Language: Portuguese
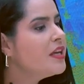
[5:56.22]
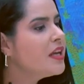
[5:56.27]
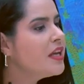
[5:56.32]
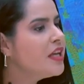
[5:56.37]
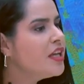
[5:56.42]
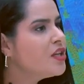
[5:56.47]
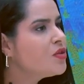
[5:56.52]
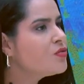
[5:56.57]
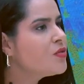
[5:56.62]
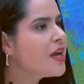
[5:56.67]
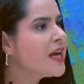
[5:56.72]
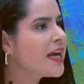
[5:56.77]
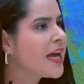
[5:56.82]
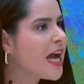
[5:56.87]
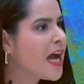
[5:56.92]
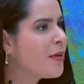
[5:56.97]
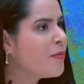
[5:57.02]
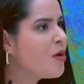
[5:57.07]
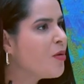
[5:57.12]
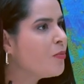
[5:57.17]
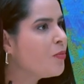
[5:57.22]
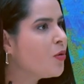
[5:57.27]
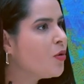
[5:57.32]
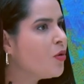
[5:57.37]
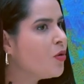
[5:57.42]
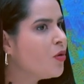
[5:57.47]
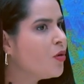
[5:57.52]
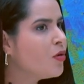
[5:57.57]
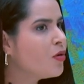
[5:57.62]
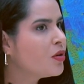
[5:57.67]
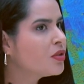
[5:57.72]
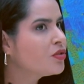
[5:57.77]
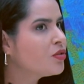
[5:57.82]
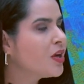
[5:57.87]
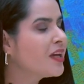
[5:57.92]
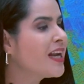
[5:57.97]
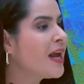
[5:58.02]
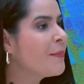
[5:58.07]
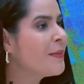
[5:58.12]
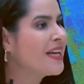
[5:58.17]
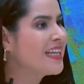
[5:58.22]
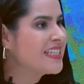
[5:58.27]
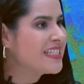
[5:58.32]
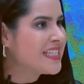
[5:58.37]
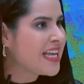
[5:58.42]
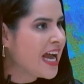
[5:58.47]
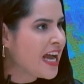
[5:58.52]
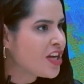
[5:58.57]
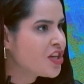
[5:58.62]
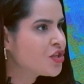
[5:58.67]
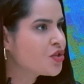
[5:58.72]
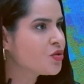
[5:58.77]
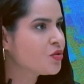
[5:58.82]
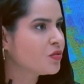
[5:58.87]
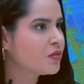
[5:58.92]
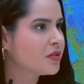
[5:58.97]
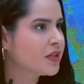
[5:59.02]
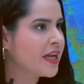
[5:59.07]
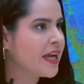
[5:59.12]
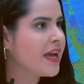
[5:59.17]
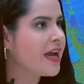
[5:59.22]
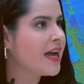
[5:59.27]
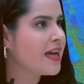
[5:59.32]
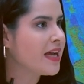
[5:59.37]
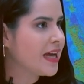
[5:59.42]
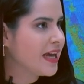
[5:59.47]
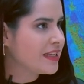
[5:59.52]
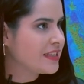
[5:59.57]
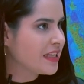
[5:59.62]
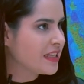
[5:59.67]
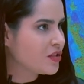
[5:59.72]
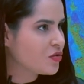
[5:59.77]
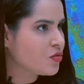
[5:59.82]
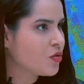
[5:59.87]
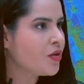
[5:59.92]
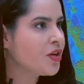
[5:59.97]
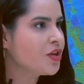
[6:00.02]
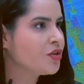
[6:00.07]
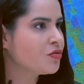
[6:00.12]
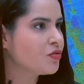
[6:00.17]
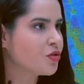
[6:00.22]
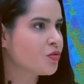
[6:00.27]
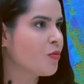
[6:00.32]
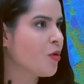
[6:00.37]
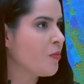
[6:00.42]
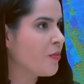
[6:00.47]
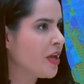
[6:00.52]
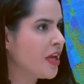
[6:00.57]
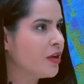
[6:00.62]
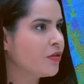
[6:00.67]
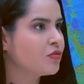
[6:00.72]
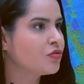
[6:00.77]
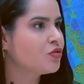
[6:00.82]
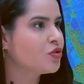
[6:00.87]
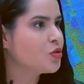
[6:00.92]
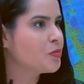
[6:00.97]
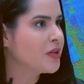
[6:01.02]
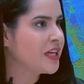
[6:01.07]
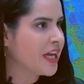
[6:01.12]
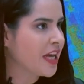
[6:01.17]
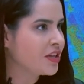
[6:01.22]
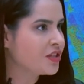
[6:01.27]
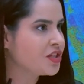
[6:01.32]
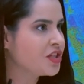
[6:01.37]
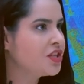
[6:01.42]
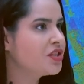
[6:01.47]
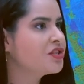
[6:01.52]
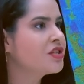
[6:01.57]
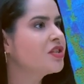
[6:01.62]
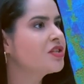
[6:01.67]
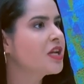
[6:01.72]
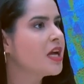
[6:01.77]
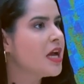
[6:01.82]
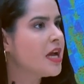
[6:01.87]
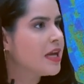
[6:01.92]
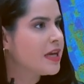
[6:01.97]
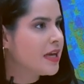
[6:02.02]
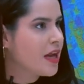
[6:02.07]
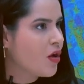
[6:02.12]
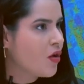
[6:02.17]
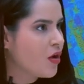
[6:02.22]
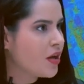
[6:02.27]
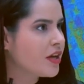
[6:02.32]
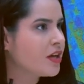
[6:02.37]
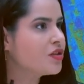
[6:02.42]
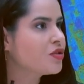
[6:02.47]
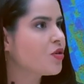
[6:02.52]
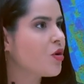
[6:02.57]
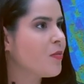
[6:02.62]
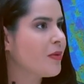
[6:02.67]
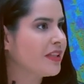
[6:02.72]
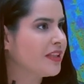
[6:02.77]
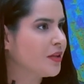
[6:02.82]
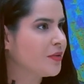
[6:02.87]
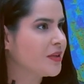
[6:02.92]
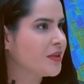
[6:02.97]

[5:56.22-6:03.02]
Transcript: que isso acaba por tornar mais ágil né, as ações dos bombeiros, dos brigadistas, na hora de combater